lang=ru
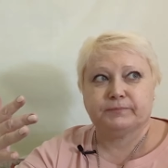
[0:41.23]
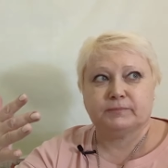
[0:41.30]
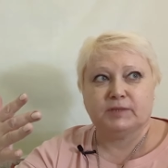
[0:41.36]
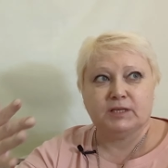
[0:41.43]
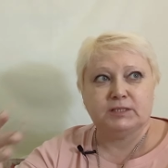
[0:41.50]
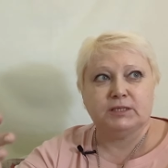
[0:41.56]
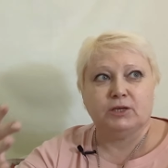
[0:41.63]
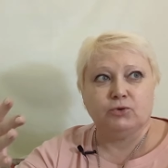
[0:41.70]

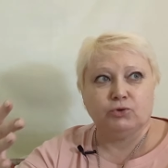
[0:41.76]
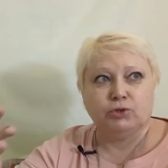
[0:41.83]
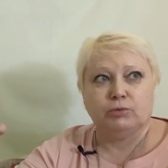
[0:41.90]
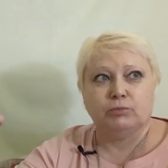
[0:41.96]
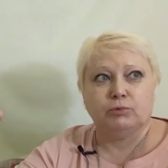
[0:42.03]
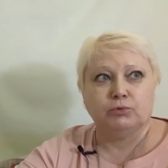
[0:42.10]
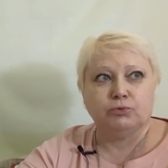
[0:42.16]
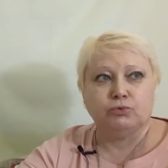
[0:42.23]
на
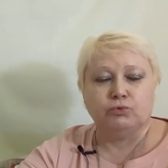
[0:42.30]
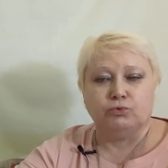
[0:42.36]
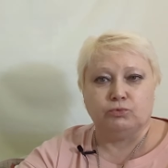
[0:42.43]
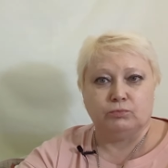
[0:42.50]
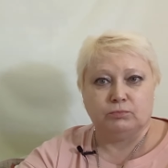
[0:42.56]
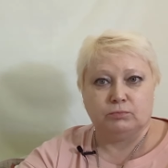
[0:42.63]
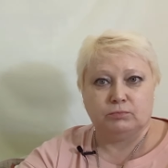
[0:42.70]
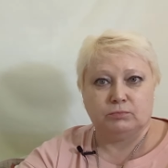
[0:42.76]
зеленом лугу.
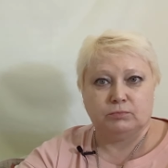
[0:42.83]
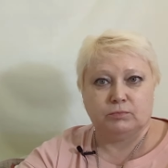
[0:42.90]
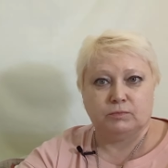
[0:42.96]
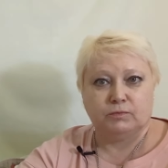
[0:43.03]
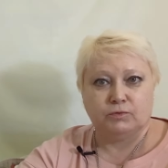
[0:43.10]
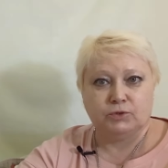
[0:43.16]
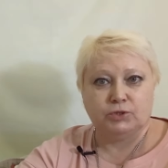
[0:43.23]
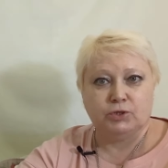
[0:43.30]

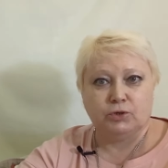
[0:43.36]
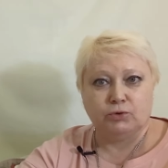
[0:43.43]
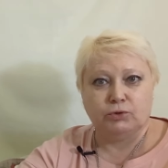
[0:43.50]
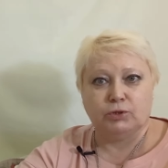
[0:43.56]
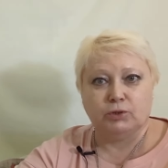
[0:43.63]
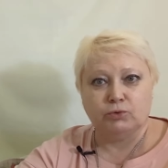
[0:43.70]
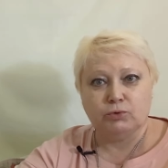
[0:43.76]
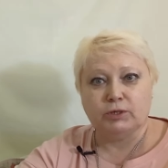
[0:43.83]
Вот
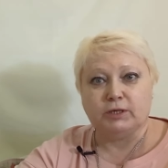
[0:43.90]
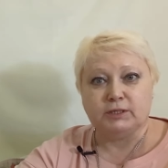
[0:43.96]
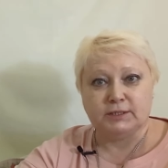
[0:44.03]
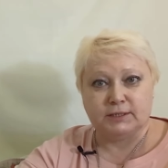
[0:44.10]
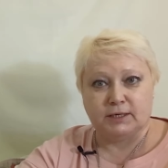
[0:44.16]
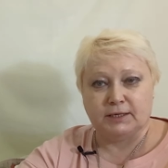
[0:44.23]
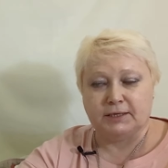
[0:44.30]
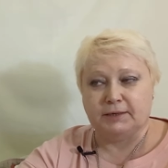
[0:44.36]
зеленый луг и
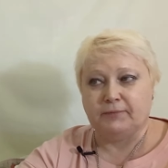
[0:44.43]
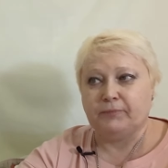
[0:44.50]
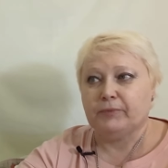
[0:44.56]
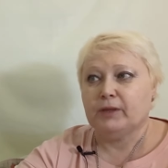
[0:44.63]
сани.